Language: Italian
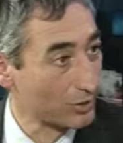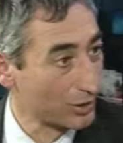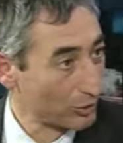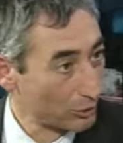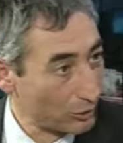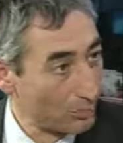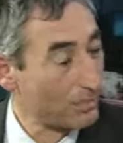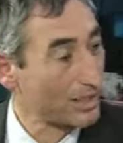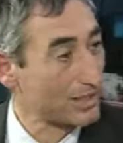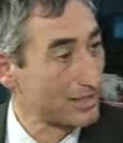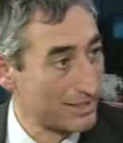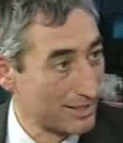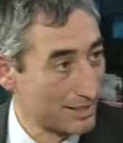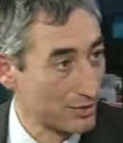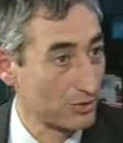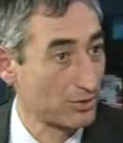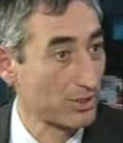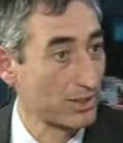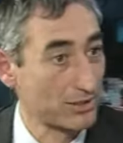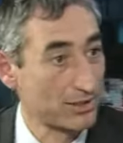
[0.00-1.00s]
la
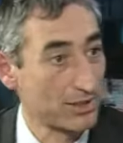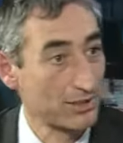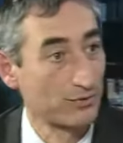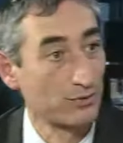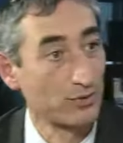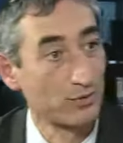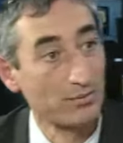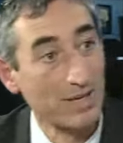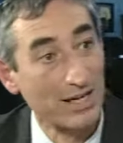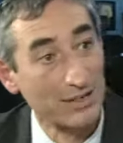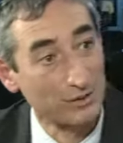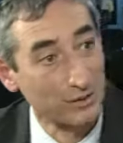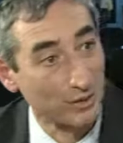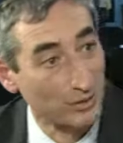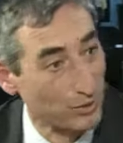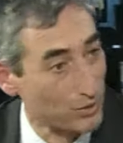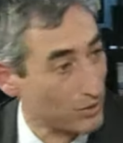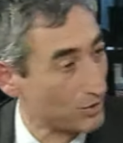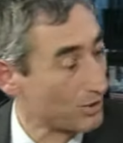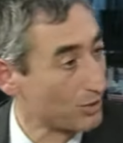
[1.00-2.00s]
globalizzazione ha trasformato le
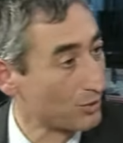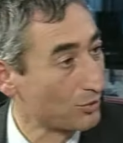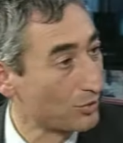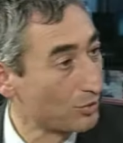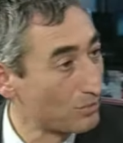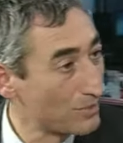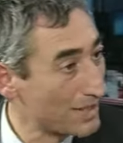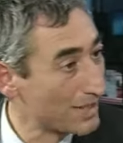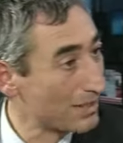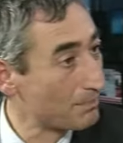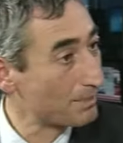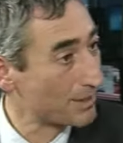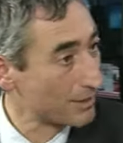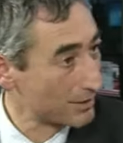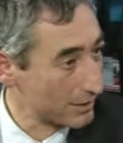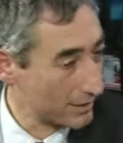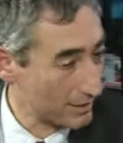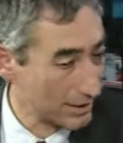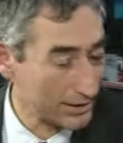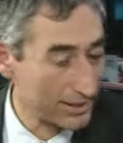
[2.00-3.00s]
nostre economie a
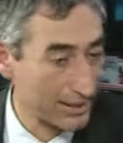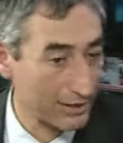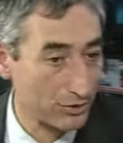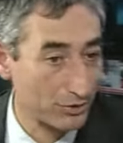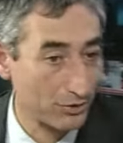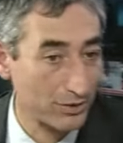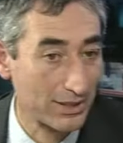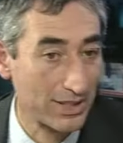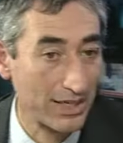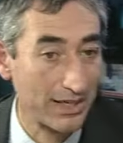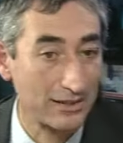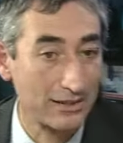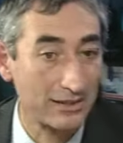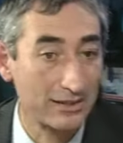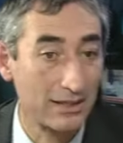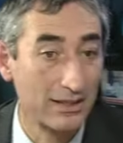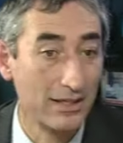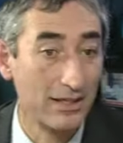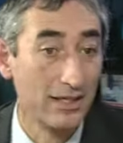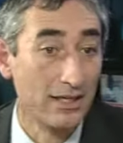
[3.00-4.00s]
partire dagli anni
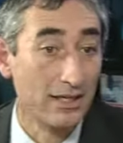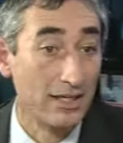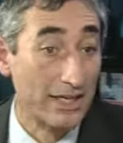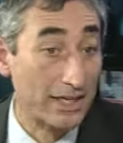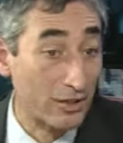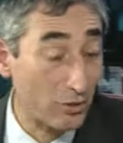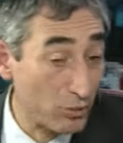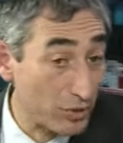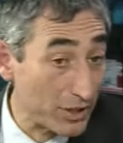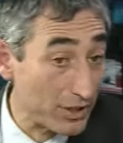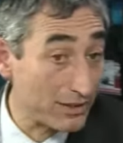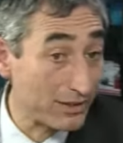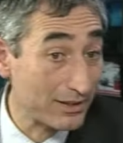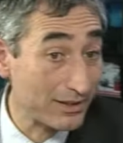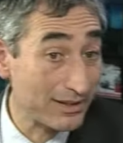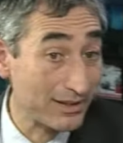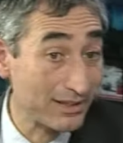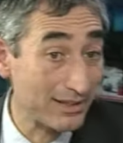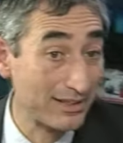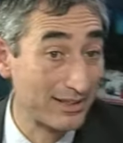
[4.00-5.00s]
80 e
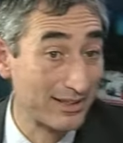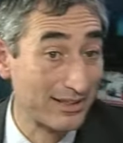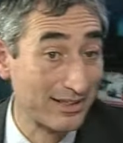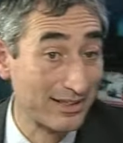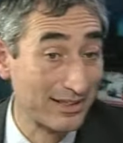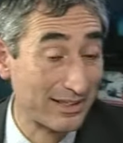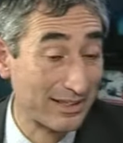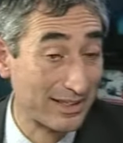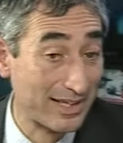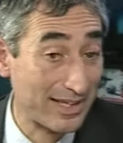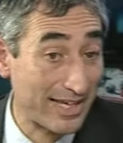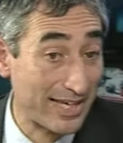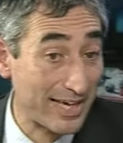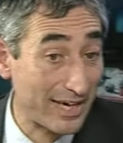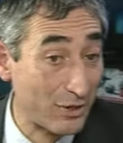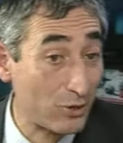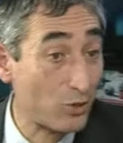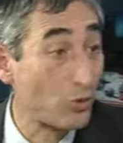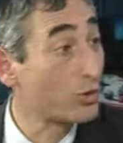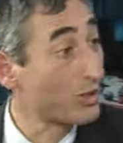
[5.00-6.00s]
quindi eh, è
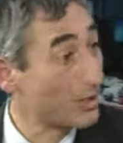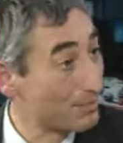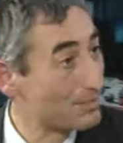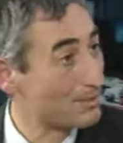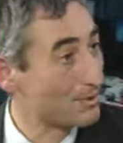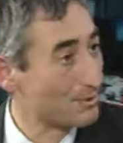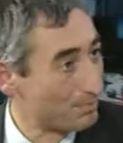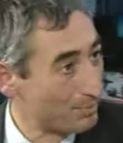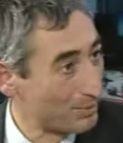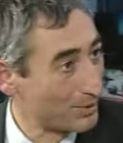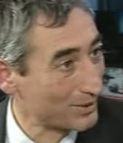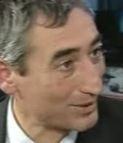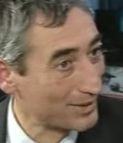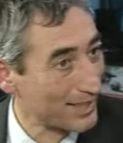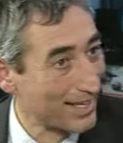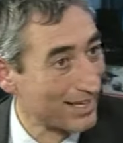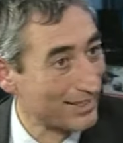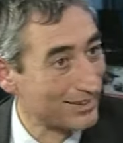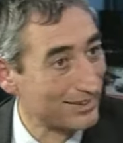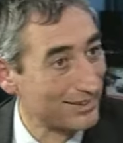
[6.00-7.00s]
ancora più
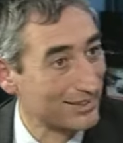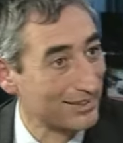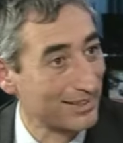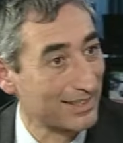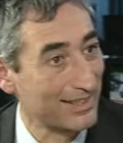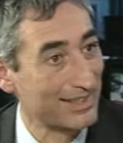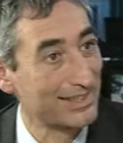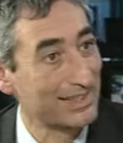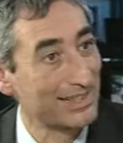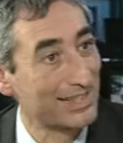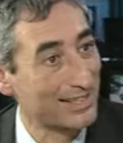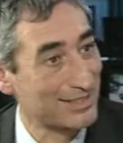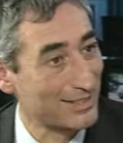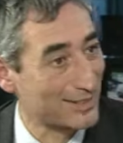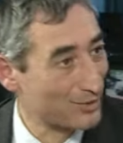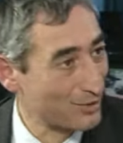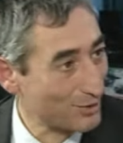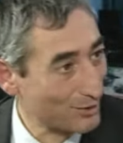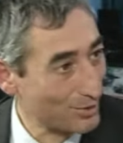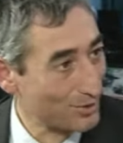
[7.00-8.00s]
importante che le
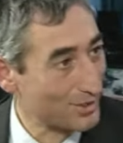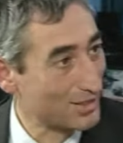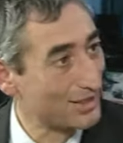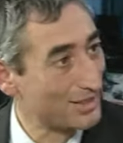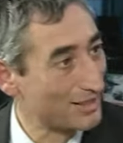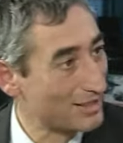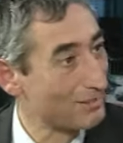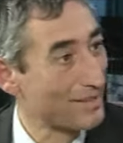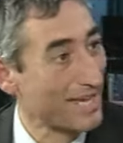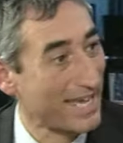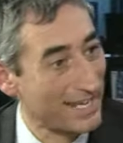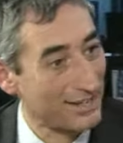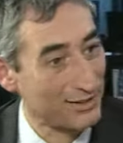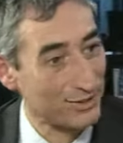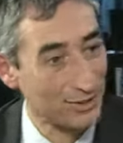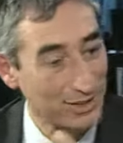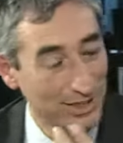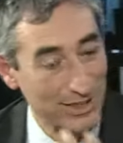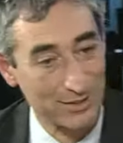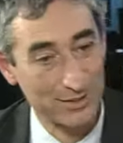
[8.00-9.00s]
azioni di
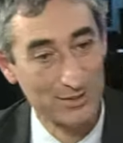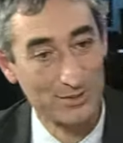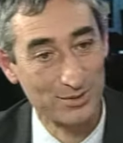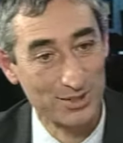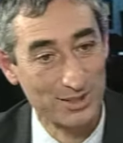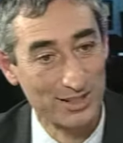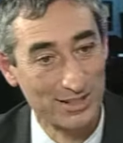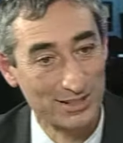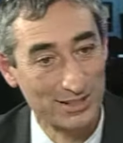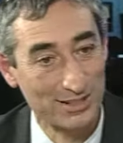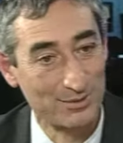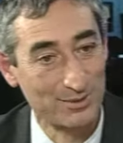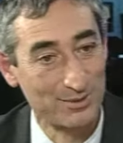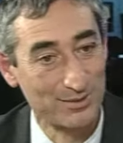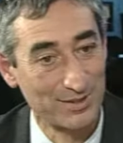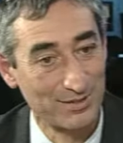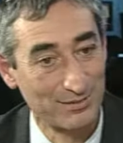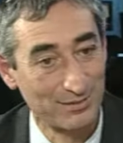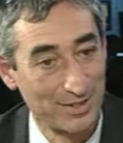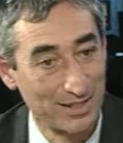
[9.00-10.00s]
rimedio, le azioni che devono
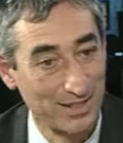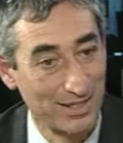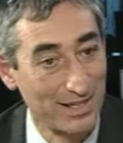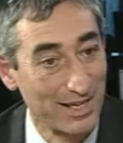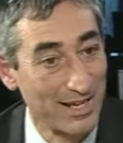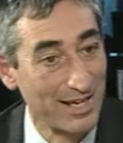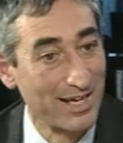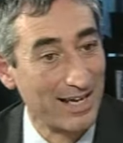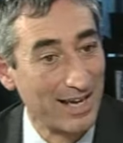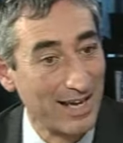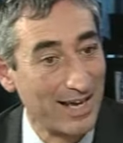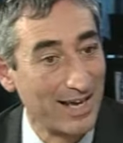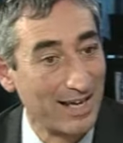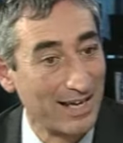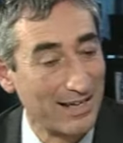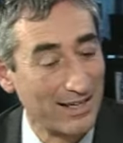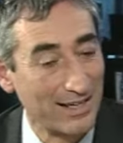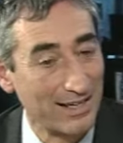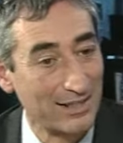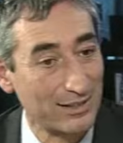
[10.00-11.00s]
servire
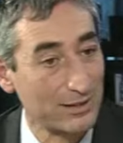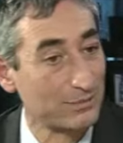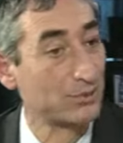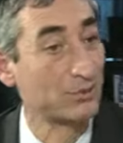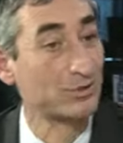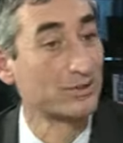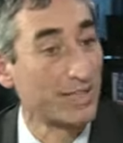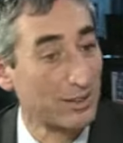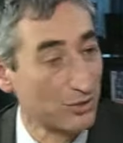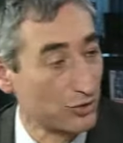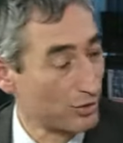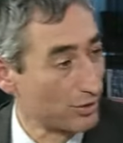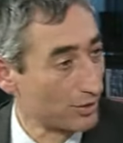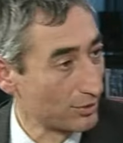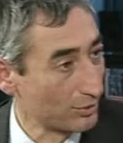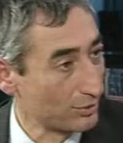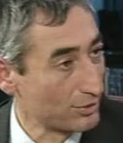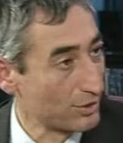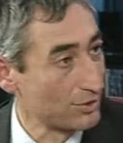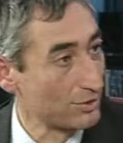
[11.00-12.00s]
a, a riportarci in
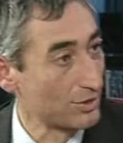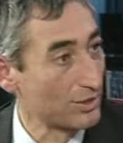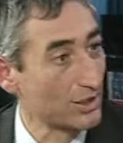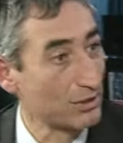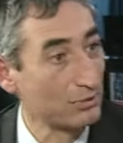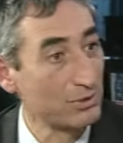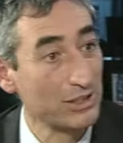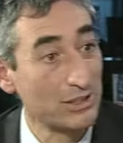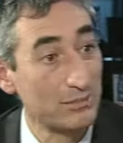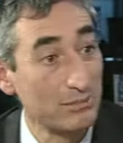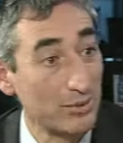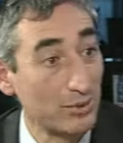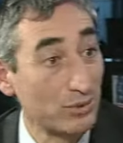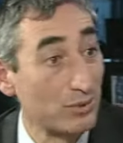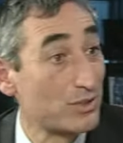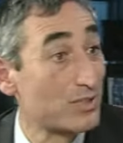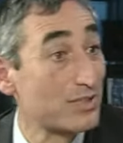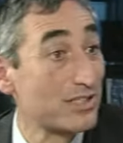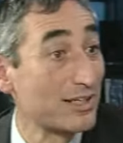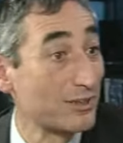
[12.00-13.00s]
una condizione di equilibrio
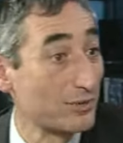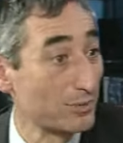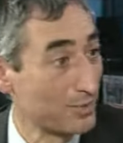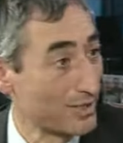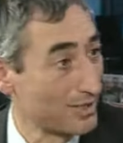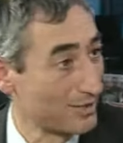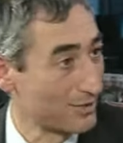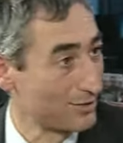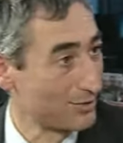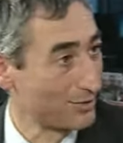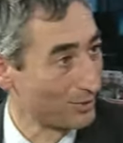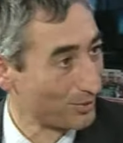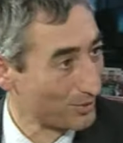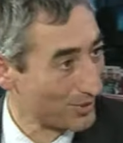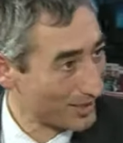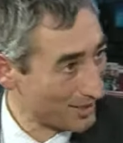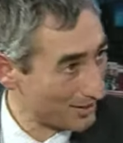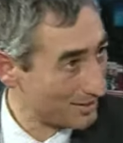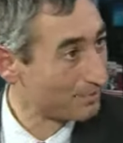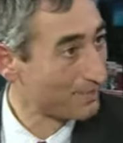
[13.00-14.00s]
non siano prese solo
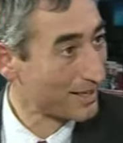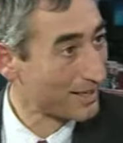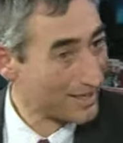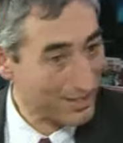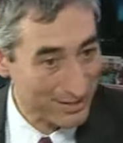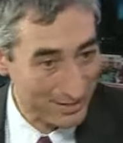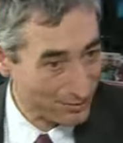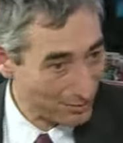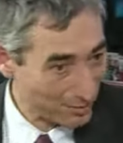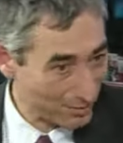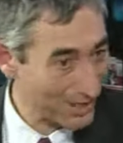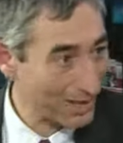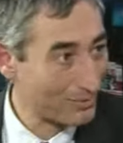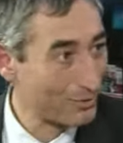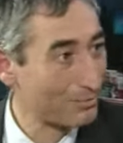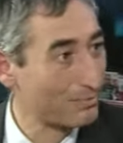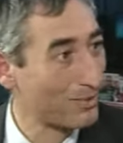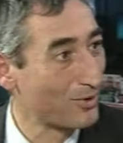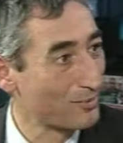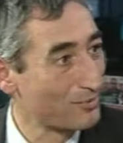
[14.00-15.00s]
dai paesi,
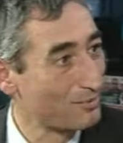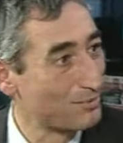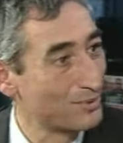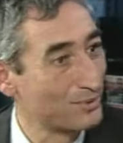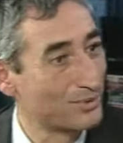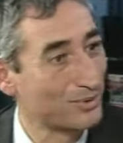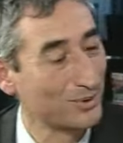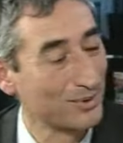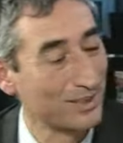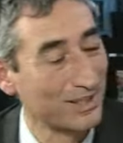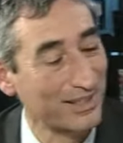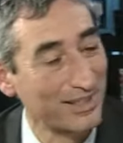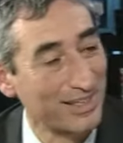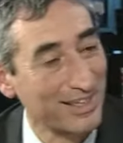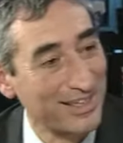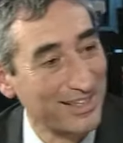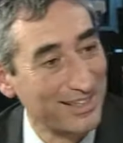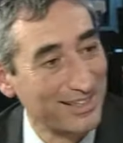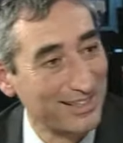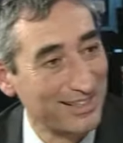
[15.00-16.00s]
torniamo un po' a un punto che
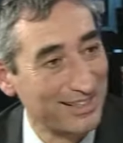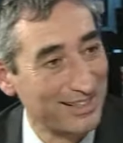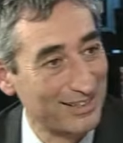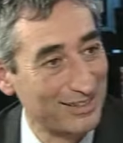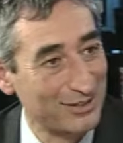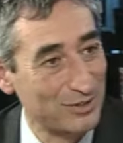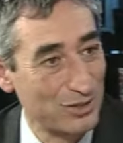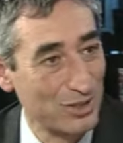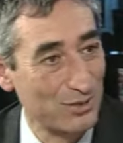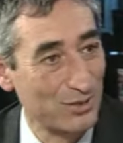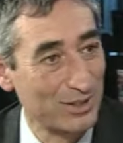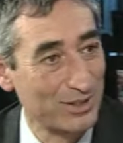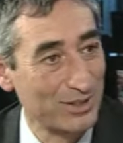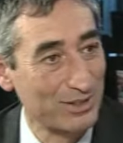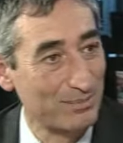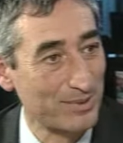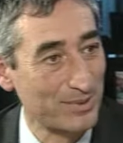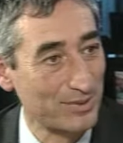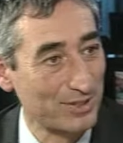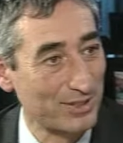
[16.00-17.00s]
eh, dicevo anche
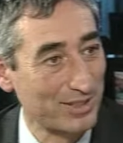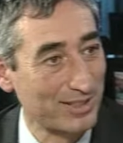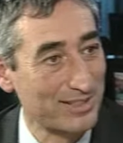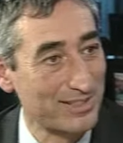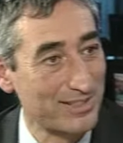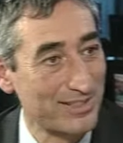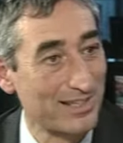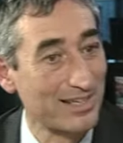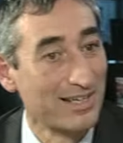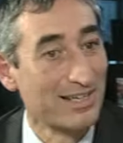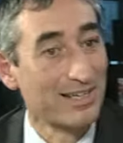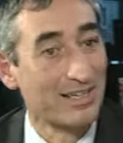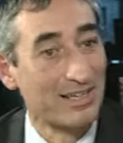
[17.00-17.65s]
in precedenza,